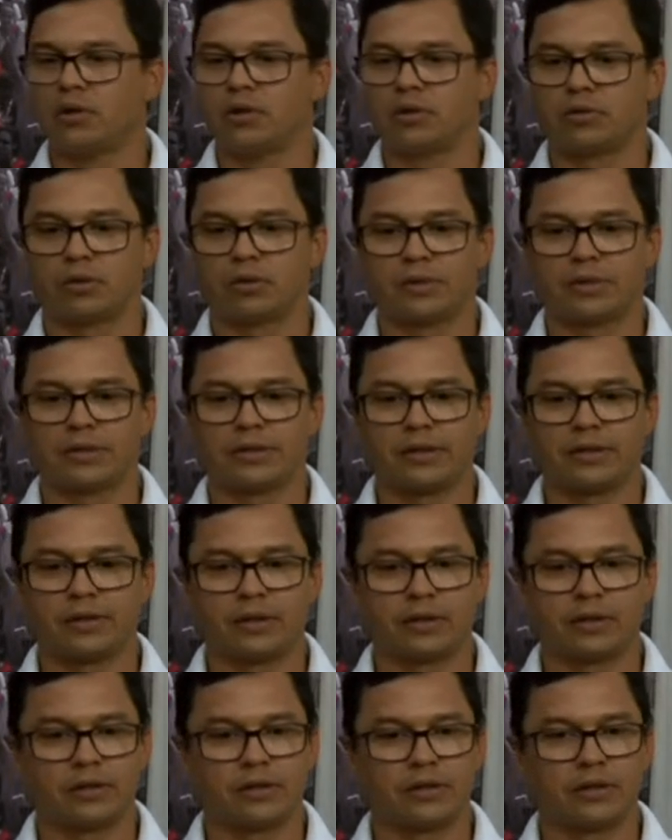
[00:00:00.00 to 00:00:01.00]
Só para
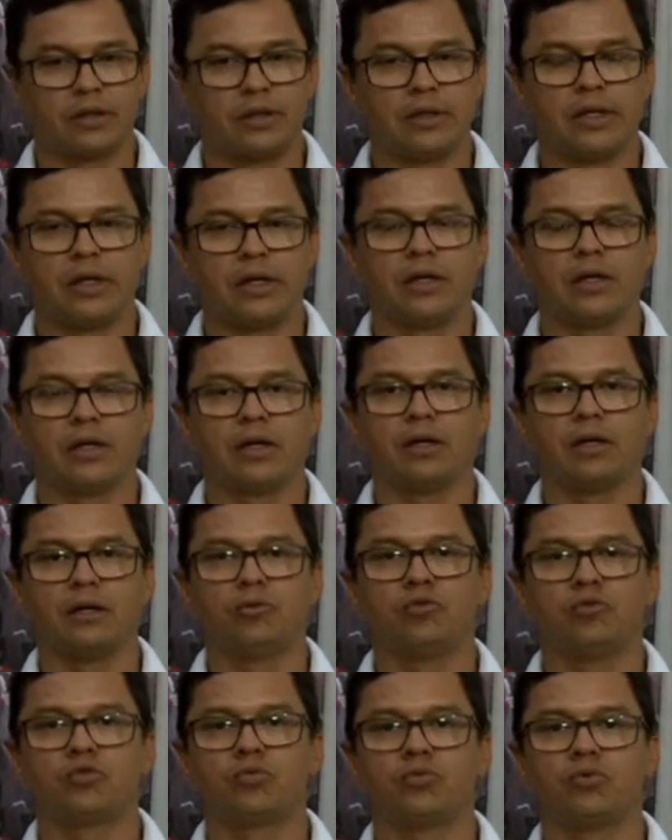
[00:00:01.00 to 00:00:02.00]
a gente ter ideia, é, o
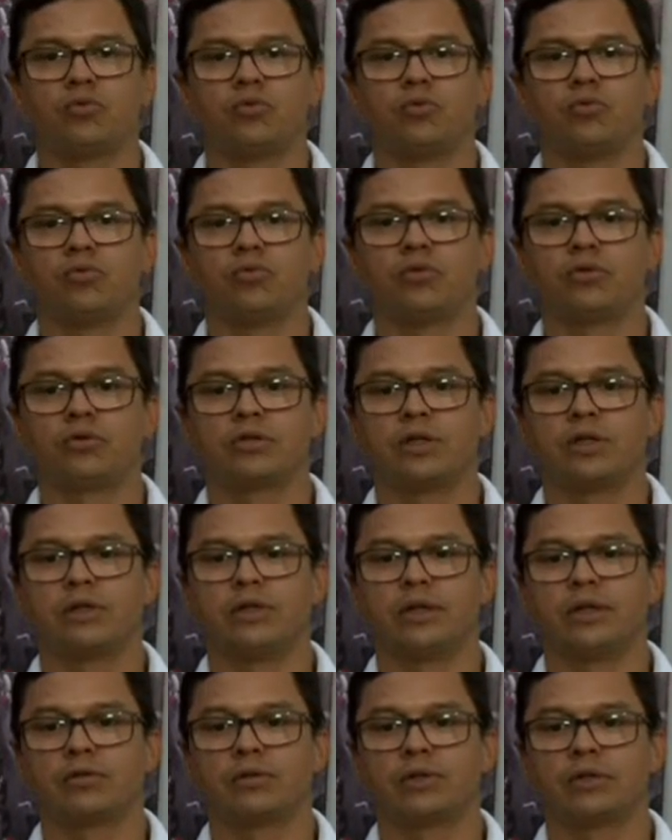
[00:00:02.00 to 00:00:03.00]
último concurso ele
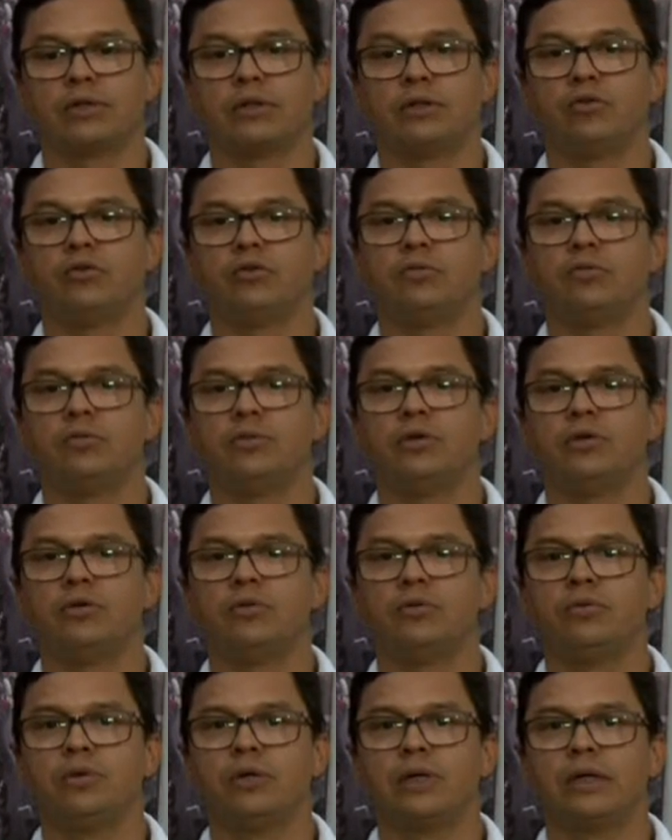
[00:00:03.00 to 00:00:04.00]
tinha acontecido em
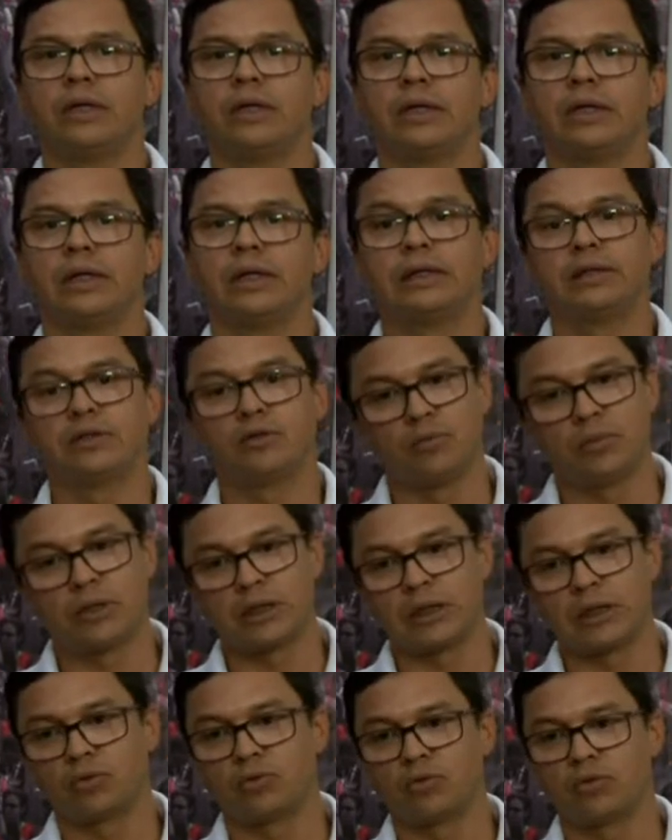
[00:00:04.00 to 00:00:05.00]
2000, é, antes de
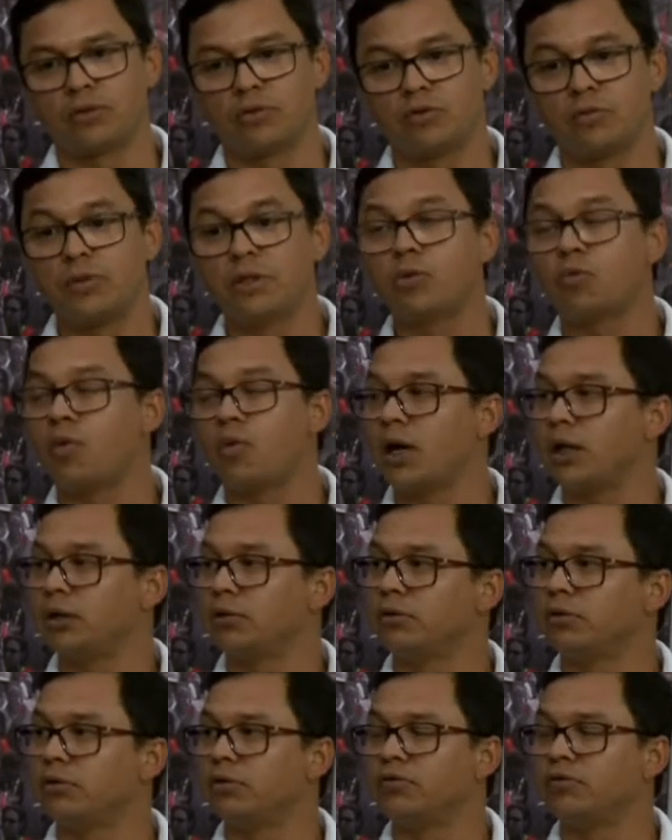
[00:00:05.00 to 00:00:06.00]
2014, em
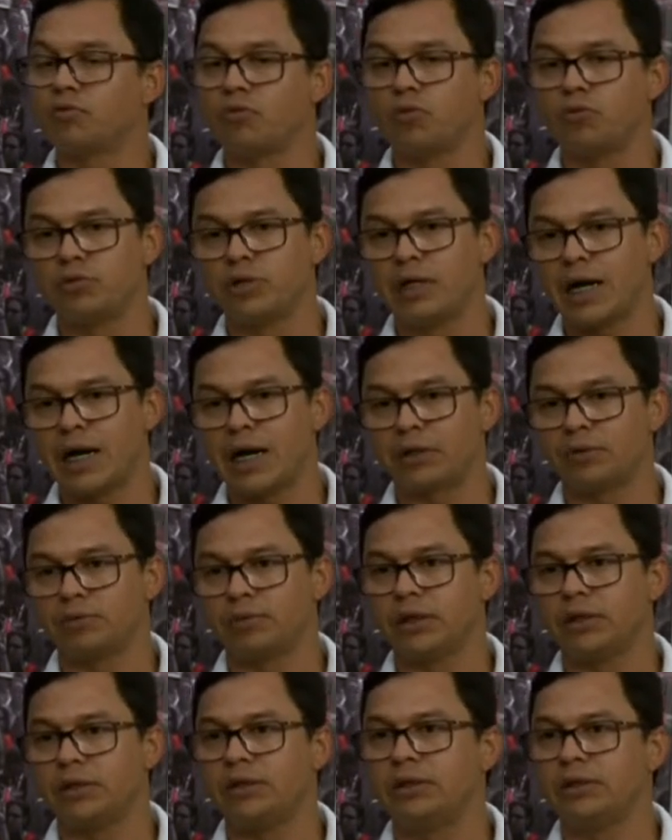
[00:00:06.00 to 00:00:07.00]
2004. Então ficou um hiato
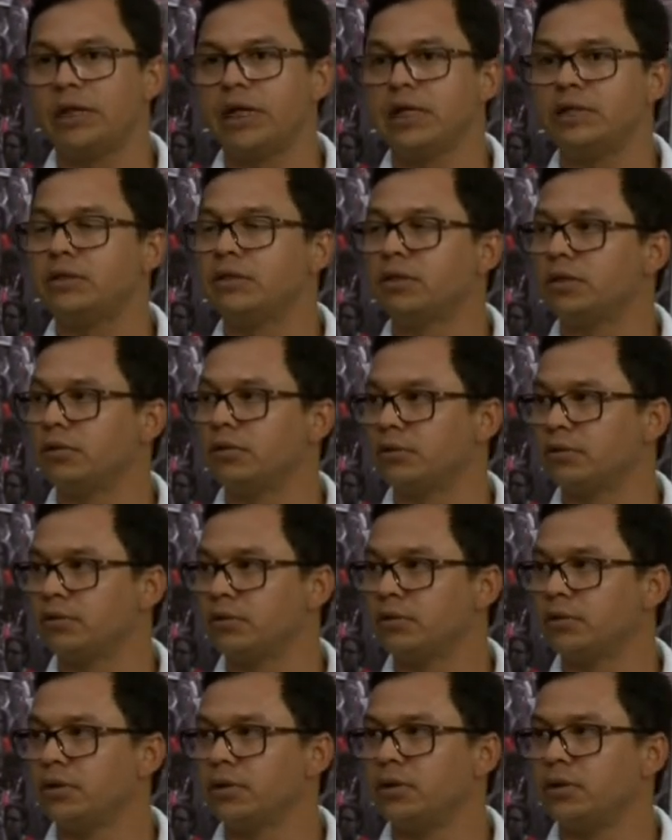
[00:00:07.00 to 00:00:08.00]
aí de 10 anos.
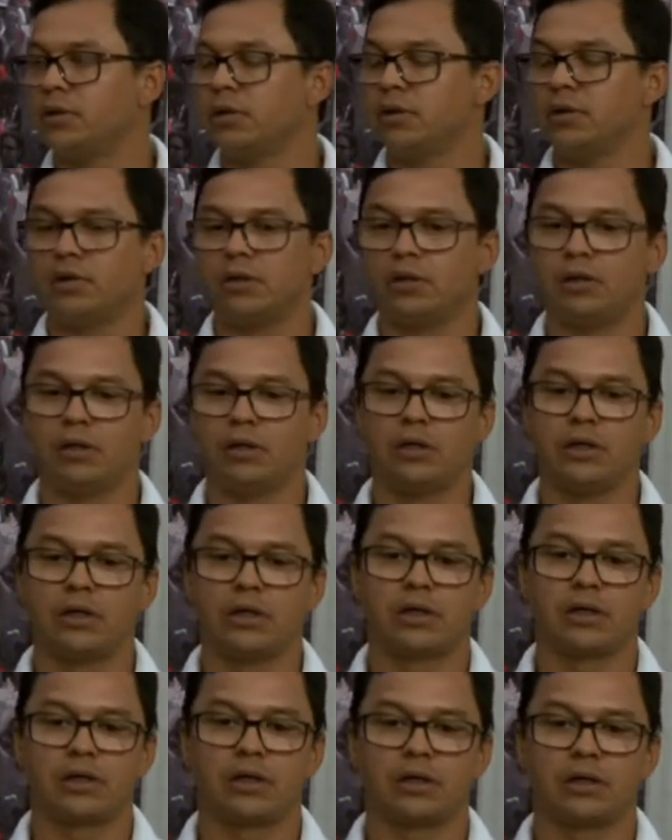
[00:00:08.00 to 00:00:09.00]
E
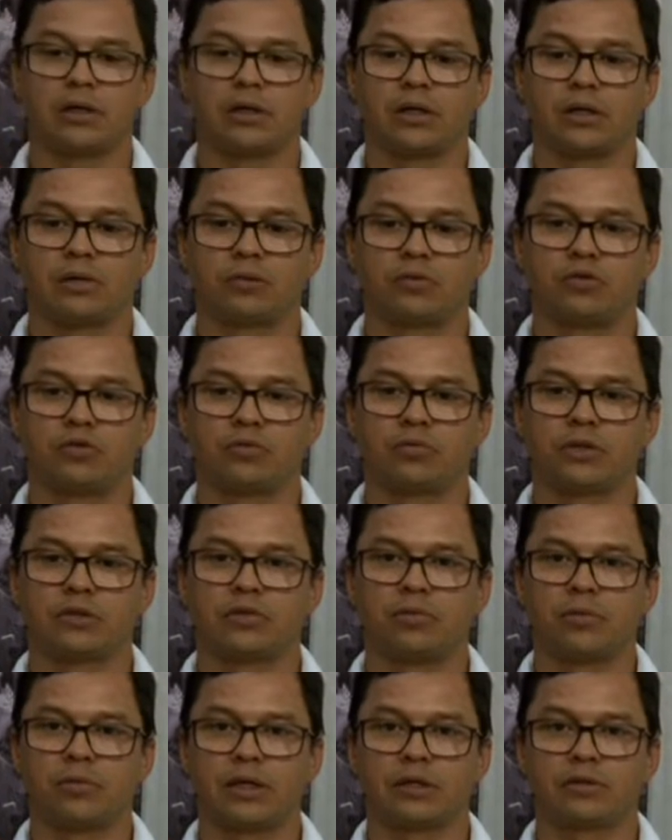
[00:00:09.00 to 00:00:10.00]
a, as últimas
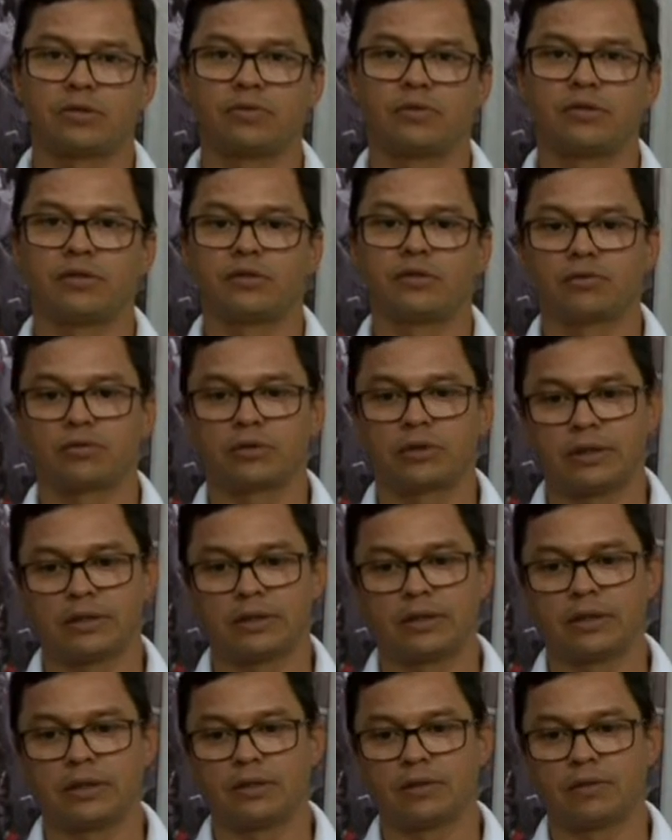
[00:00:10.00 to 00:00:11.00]
nomeações tinham
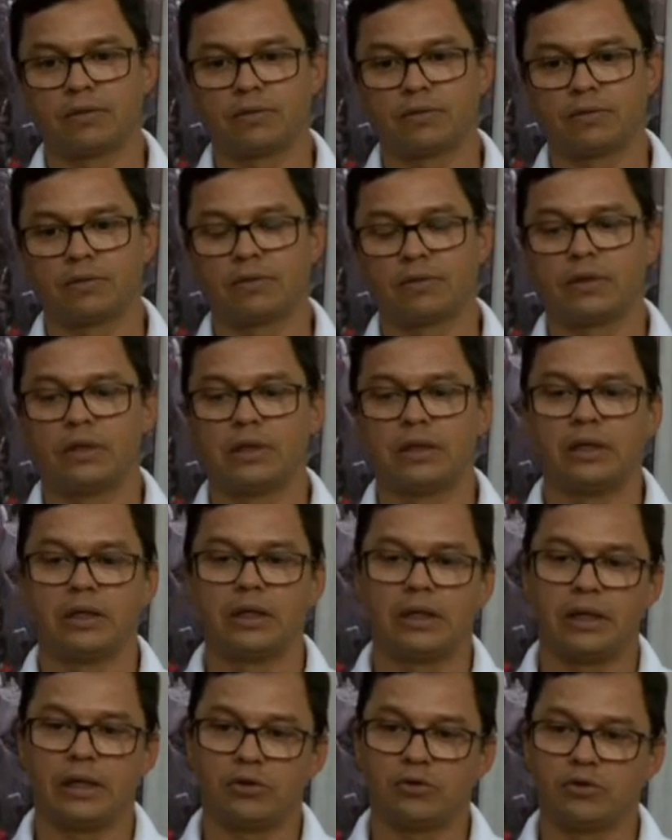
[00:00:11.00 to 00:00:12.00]
acontecido
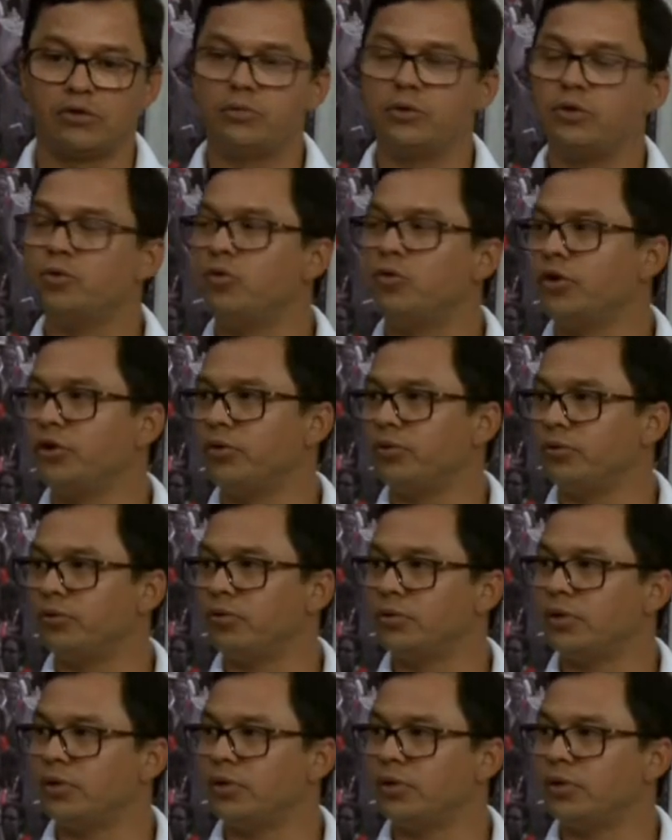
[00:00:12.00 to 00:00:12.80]
em 2008.